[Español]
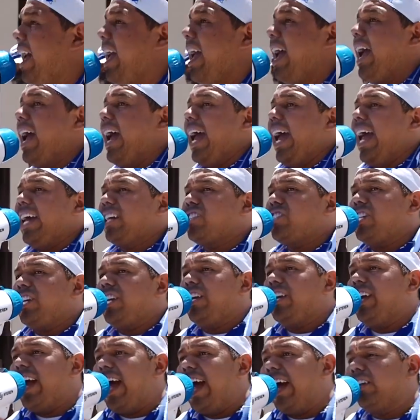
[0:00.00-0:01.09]
como un lujo,
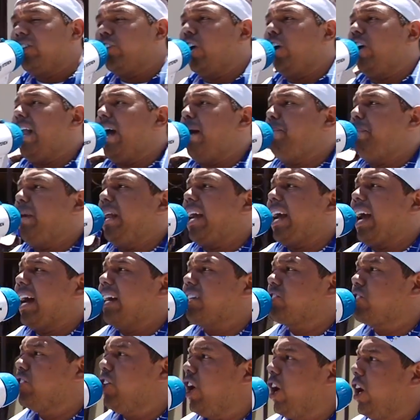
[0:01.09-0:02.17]
digamos, pensar
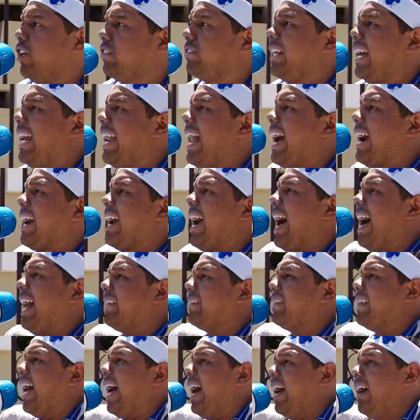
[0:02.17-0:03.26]

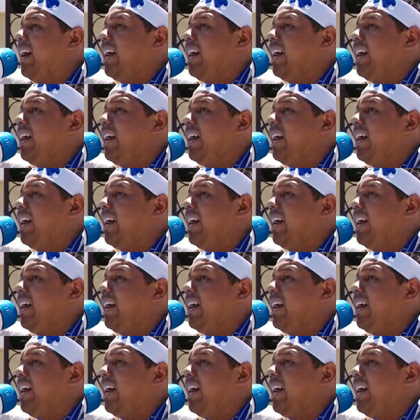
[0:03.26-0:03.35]
en, en